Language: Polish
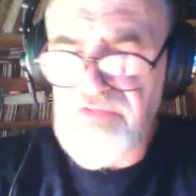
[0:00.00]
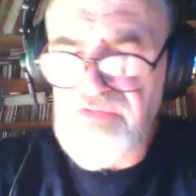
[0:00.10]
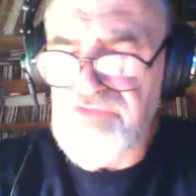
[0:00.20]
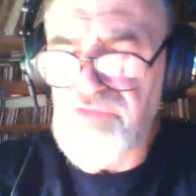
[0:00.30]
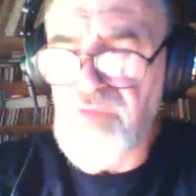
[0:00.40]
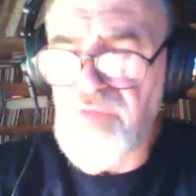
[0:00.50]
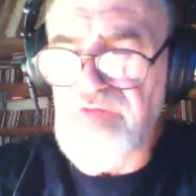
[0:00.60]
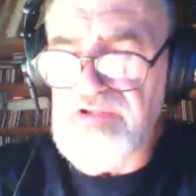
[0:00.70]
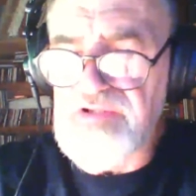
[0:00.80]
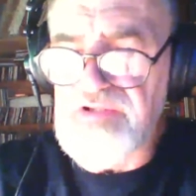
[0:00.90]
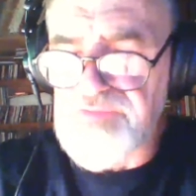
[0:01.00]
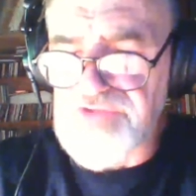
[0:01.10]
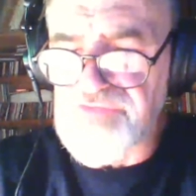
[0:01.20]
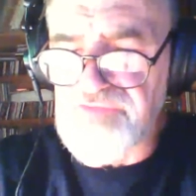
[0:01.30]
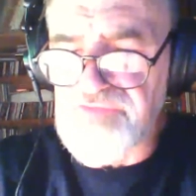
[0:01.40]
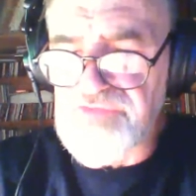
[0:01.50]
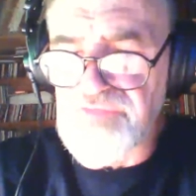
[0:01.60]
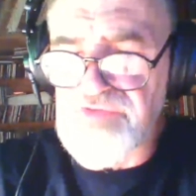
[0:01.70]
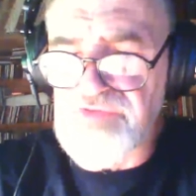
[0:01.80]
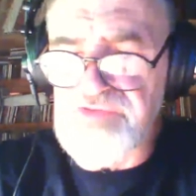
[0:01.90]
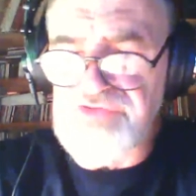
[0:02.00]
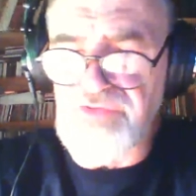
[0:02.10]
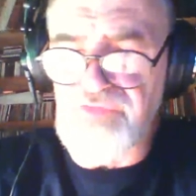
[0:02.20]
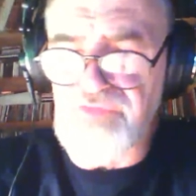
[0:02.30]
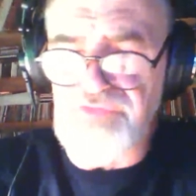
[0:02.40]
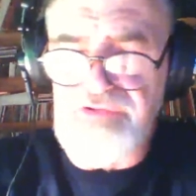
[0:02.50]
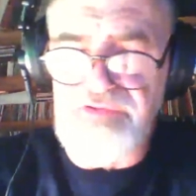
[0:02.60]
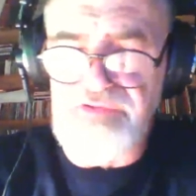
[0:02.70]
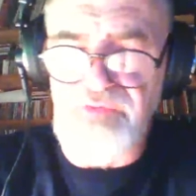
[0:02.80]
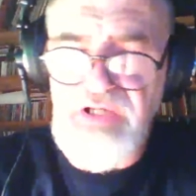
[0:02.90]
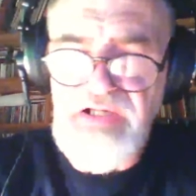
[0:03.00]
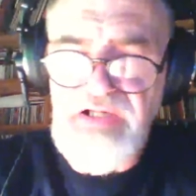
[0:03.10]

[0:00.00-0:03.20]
Kontynuowaliśmy naszą wędrówkę szeroką doliną,